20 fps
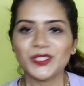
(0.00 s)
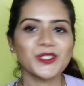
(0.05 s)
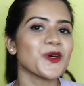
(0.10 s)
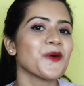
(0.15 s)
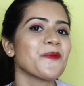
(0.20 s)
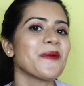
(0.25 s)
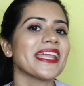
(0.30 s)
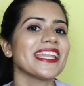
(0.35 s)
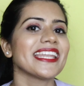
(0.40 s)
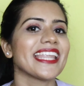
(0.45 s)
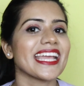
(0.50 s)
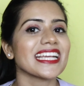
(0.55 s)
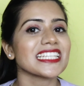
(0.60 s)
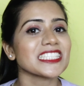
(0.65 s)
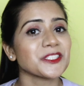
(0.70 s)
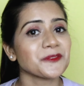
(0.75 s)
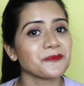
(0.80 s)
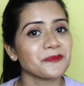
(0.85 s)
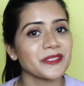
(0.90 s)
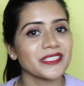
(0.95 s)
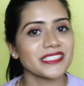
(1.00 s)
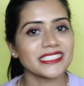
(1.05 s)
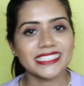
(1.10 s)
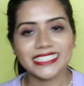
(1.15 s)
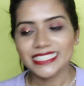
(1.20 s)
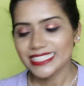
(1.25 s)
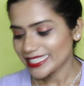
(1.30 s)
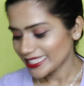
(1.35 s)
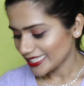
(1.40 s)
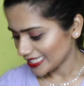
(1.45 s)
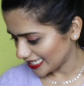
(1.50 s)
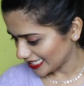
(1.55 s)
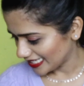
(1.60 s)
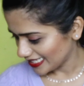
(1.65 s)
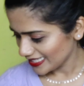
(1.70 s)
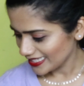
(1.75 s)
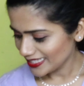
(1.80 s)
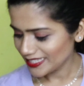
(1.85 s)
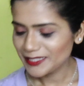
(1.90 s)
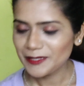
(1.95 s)
सो माई नेक्स्ट परचेज
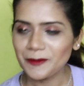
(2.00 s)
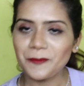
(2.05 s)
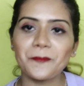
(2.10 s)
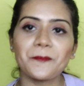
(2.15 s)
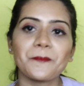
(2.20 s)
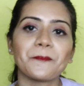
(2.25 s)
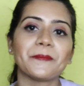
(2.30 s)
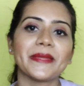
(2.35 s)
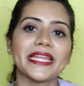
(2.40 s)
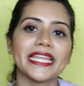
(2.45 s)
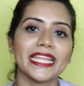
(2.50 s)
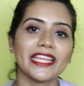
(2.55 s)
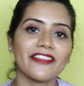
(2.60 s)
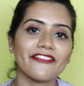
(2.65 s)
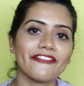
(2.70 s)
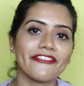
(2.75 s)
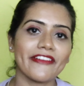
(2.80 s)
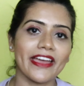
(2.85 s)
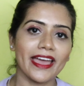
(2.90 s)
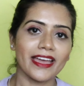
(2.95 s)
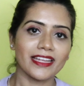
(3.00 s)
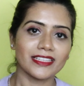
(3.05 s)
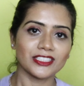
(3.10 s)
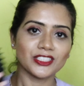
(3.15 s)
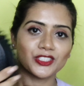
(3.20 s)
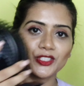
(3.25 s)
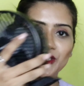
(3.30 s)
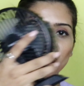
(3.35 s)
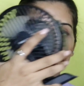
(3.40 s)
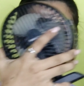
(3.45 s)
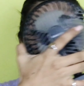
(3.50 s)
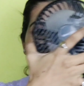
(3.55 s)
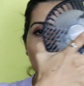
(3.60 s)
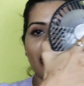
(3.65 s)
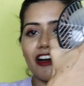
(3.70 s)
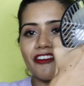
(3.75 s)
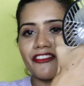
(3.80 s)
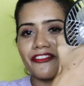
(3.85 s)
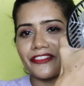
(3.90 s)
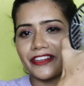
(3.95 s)
इज़ मिनी फैन जो मैं
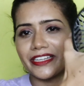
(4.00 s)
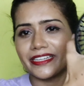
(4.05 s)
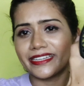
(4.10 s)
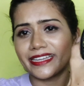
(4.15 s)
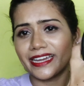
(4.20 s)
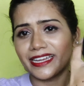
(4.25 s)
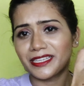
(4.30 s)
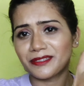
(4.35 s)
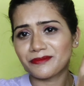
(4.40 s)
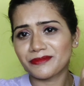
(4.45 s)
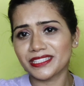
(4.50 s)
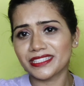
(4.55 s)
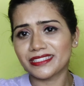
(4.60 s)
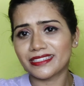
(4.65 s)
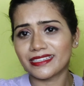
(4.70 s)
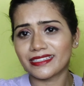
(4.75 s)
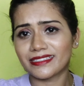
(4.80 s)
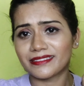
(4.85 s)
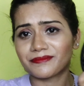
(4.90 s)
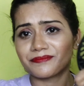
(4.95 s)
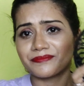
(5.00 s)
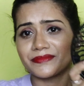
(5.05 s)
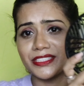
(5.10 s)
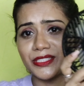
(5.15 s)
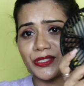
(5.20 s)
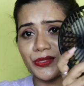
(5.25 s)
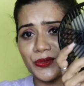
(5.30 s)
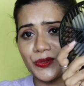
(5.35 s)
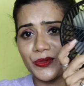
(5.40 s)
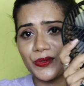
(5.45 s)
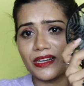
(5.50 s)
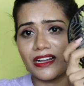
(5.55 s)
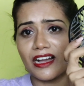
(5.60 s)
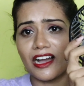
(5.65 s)
काफ़ी टाइम से यू you नो know,